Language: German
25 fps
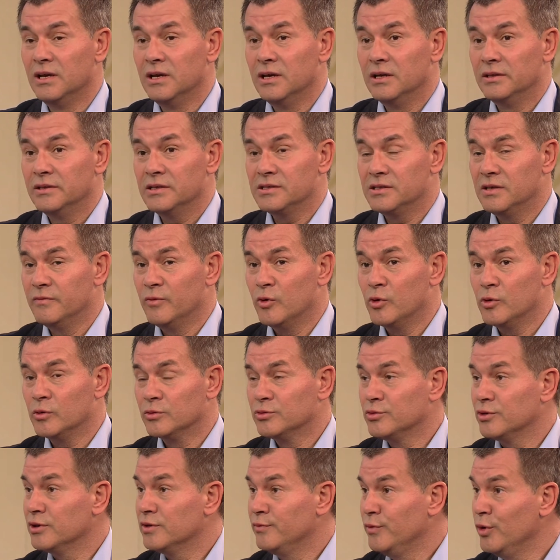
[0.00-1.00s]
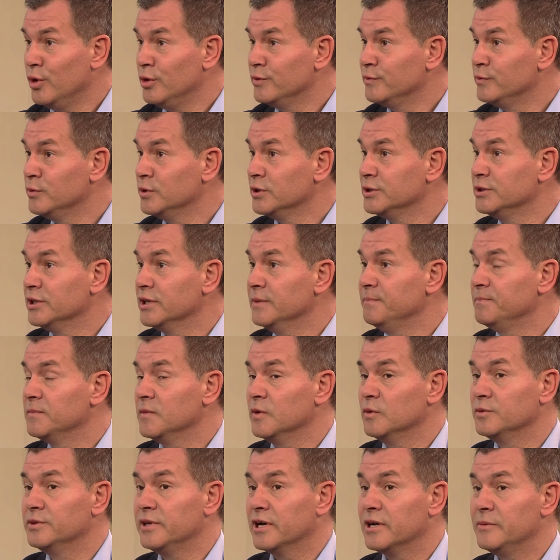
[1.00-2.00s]
dass die Wohnung durchwühlt wurde
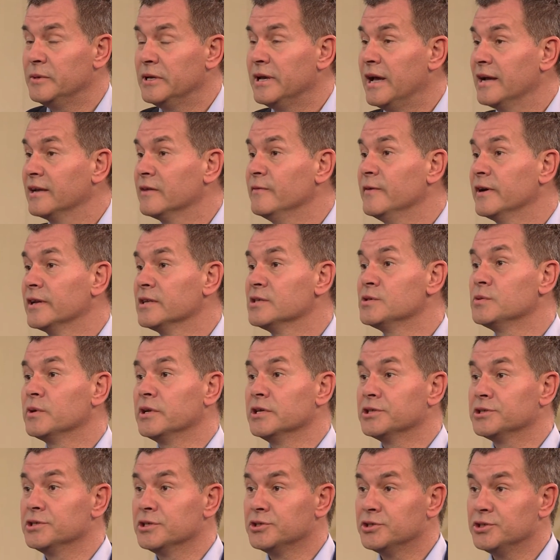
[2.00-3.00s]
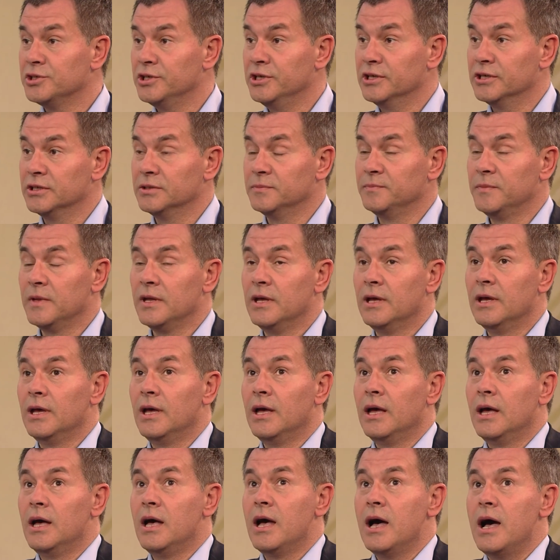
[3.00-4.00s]
und da habe ich angefangen zu recherchieren.
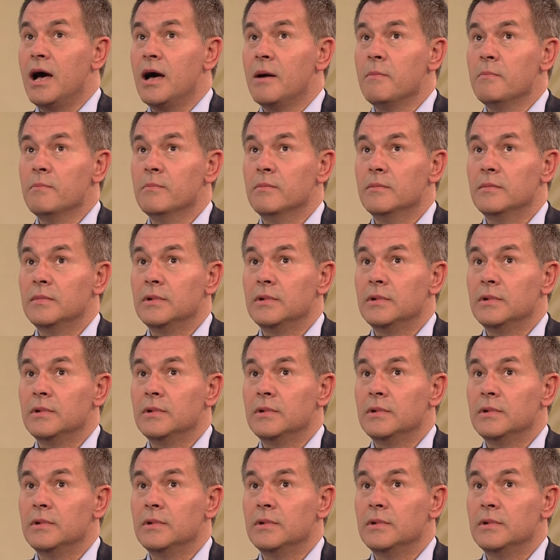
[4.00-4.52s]
Am